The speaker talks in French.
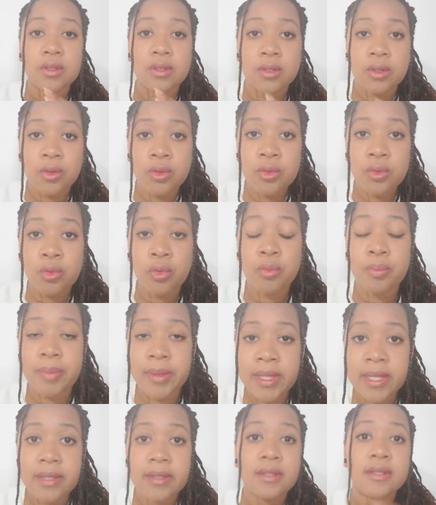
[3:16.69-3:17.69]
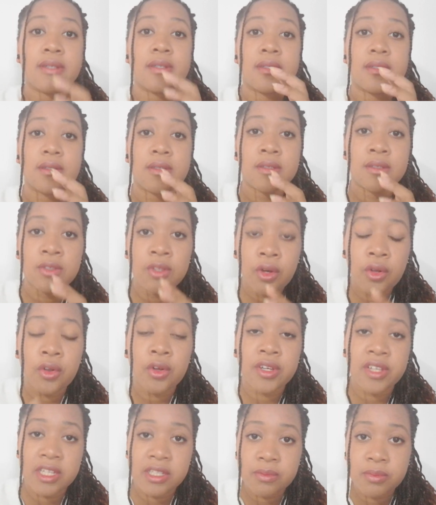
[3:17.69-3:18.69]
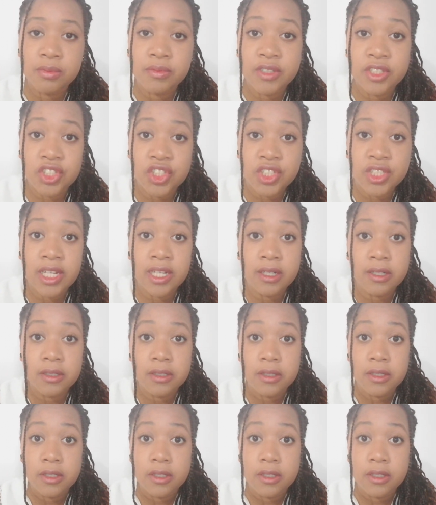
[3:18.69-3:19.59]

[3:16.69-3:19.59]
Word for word: regroupés dans l'orgasme vaginal.